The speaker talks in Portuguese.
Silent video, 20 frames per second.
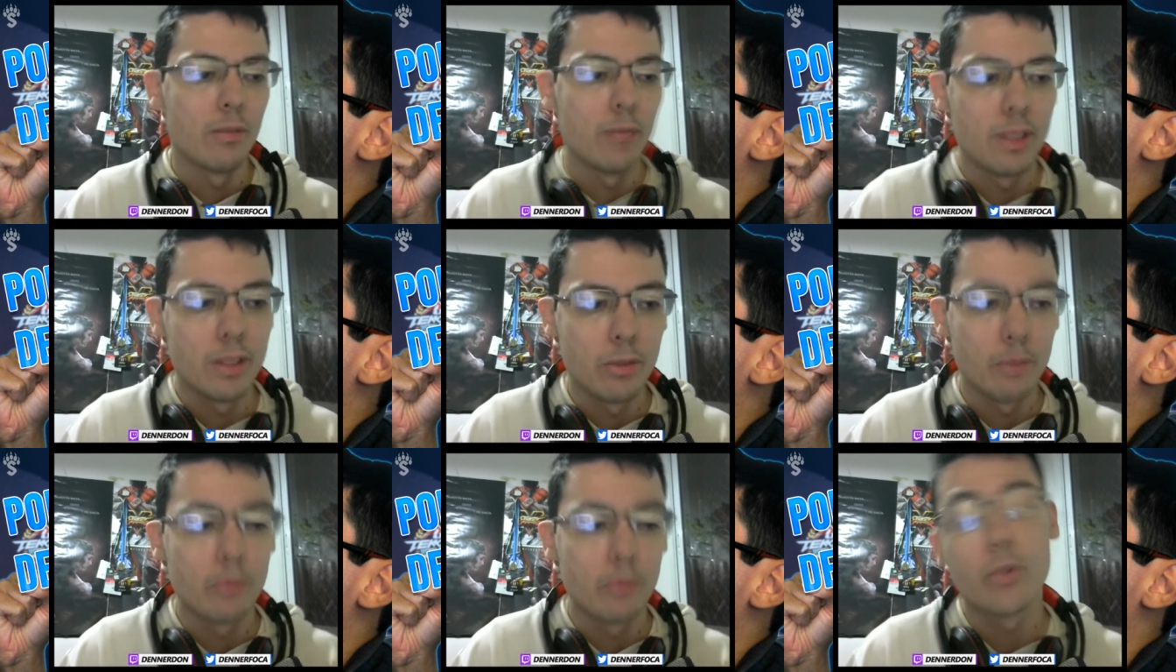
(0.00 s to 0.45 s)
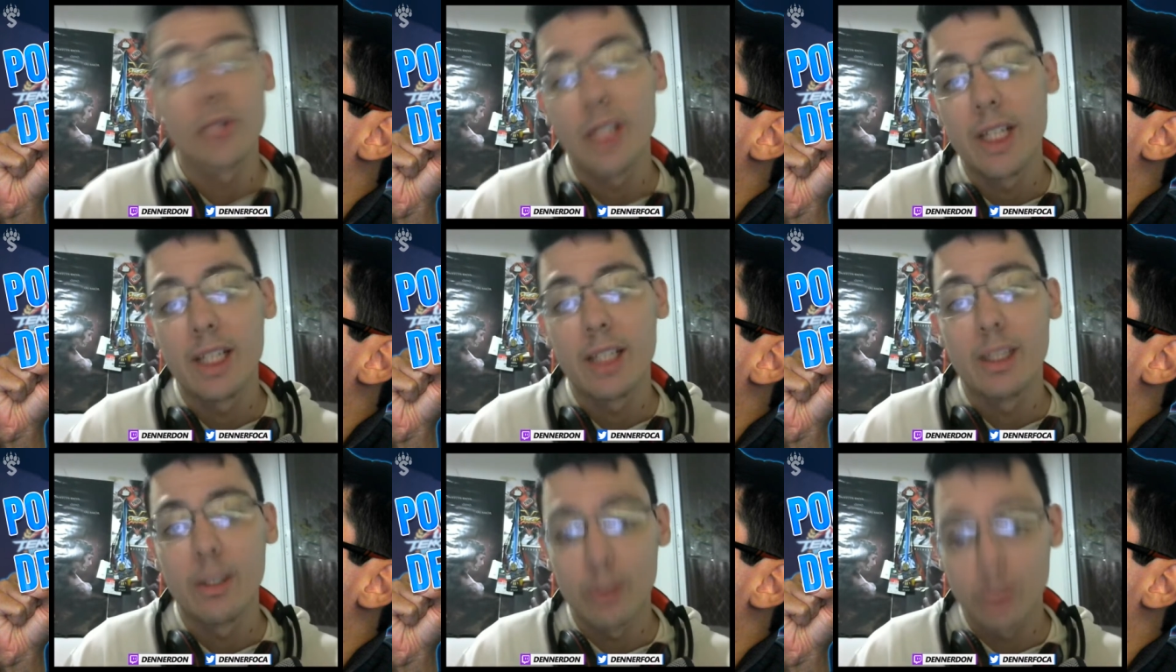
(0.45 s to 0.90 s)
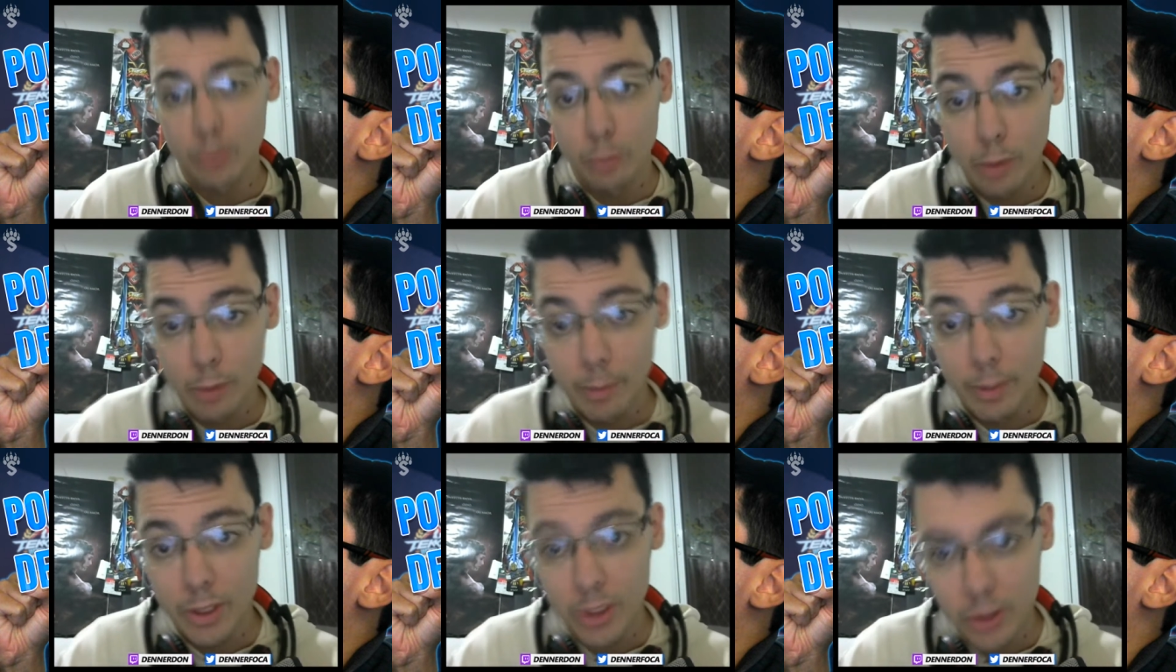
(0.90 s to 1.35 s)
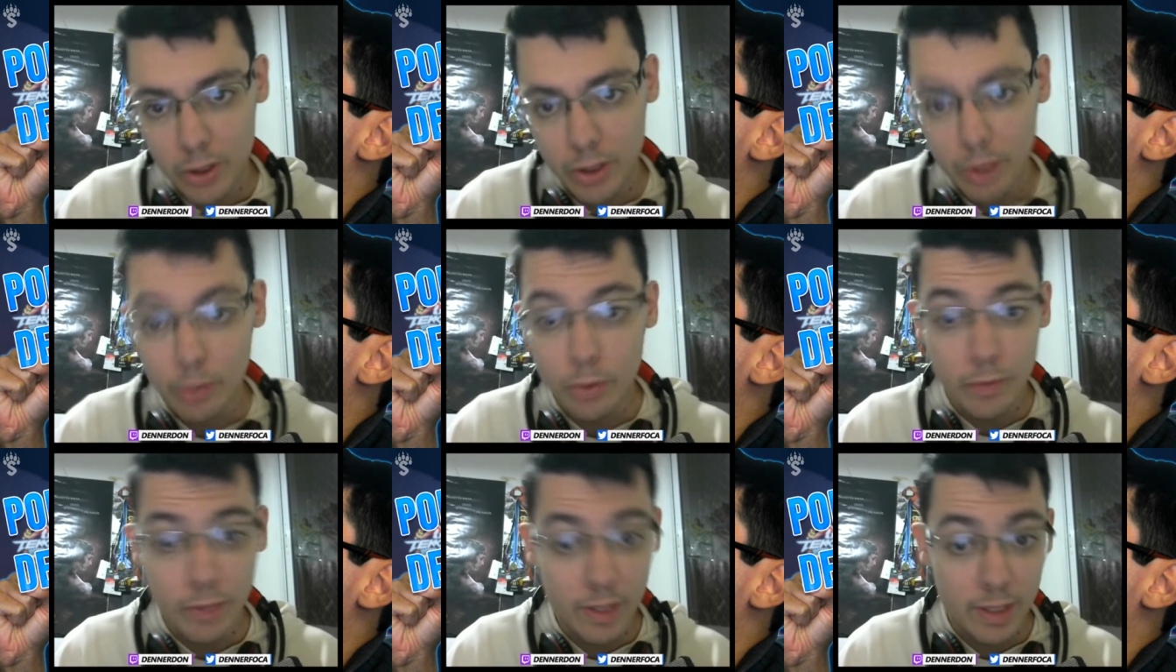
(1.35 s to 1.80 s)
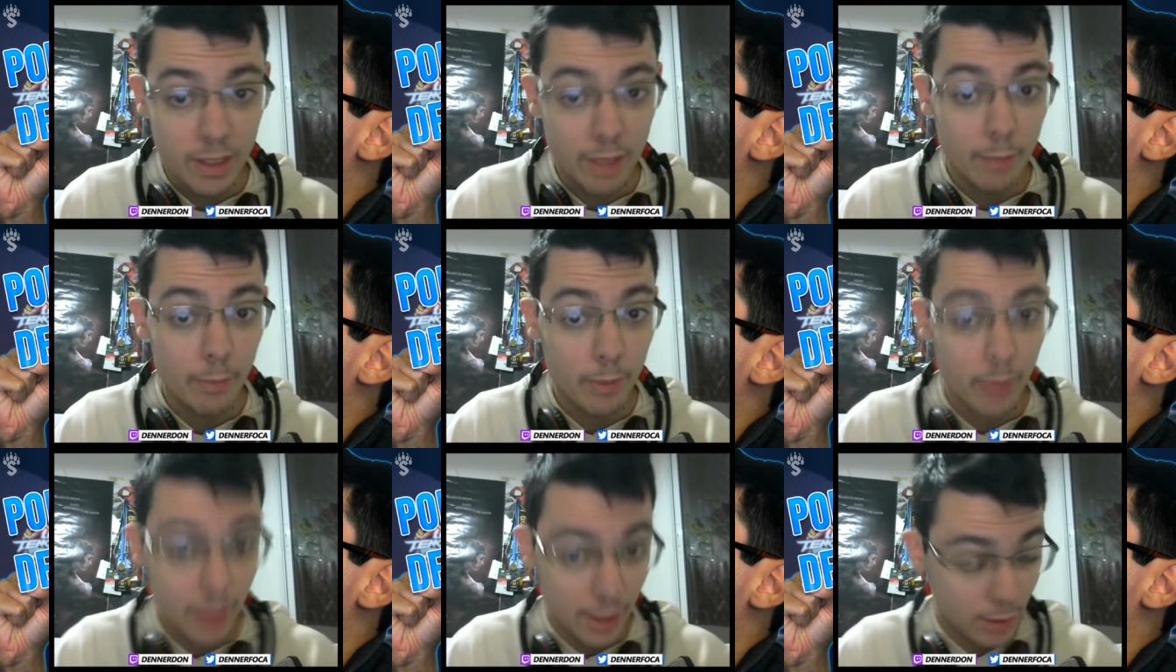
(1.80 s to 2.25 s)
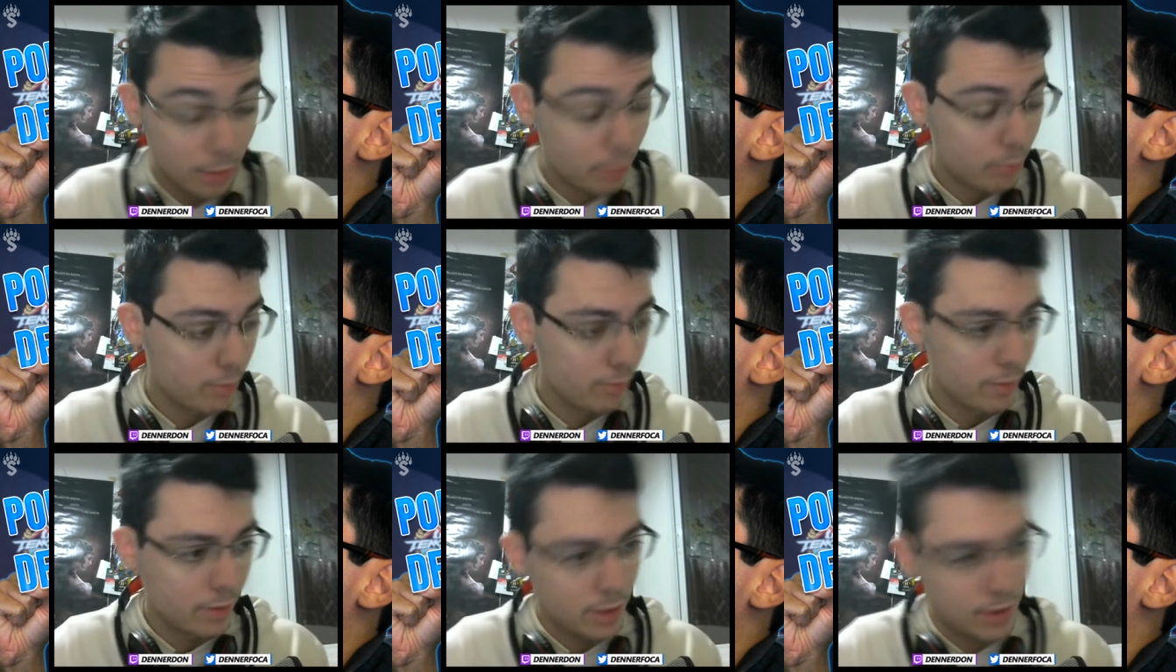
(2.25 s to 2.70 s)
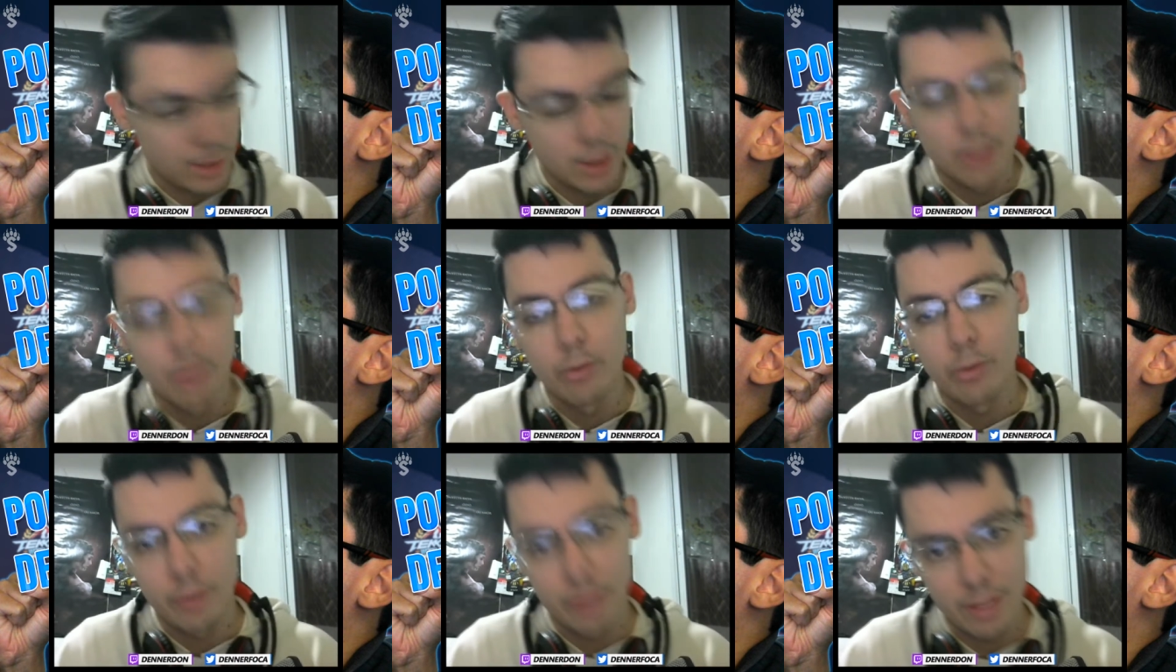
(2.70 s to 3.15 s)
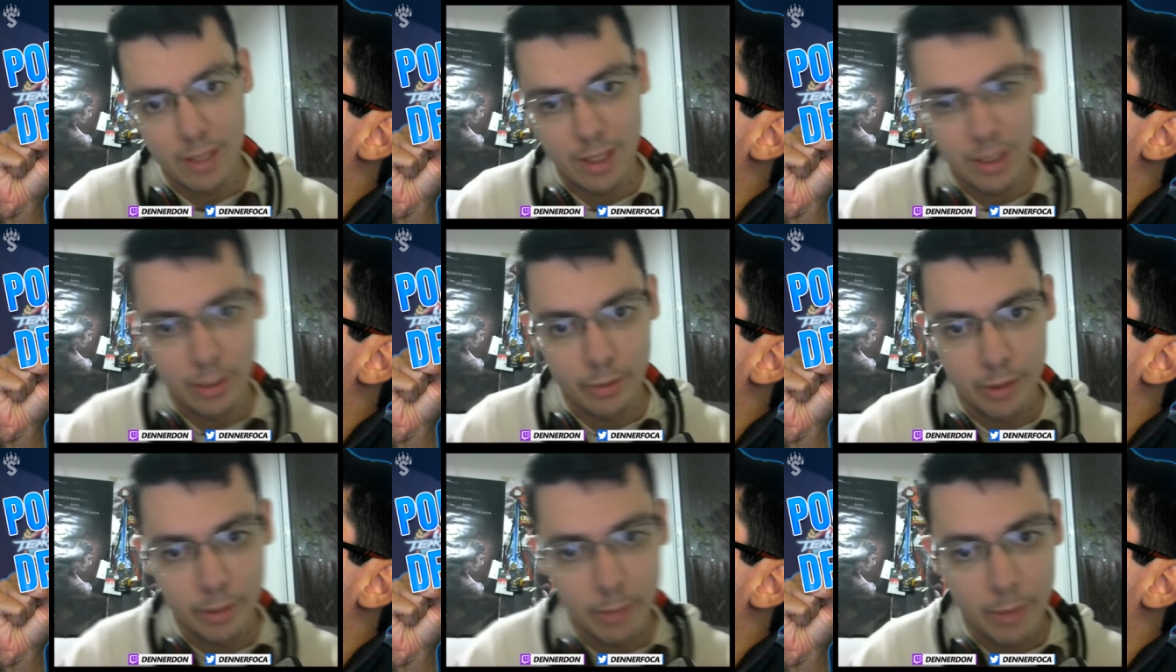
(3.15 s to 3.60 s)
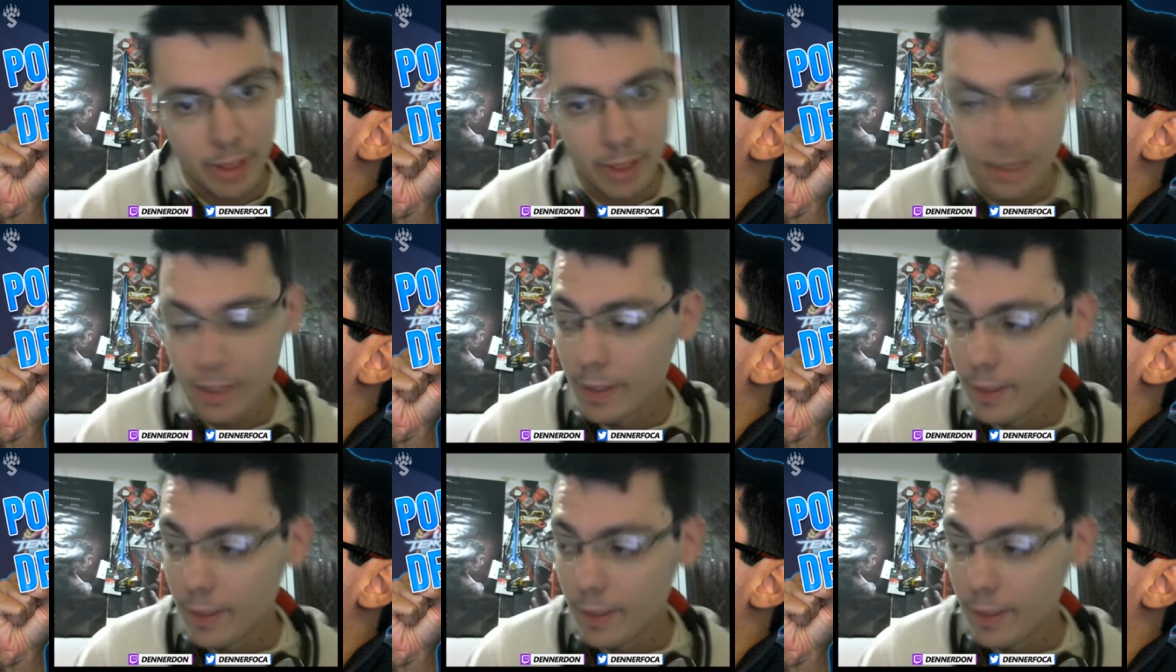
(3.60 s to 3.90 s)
mas eu não jogaria tão assiduamente se não tivesse campeonato e eu não tivesse canal também.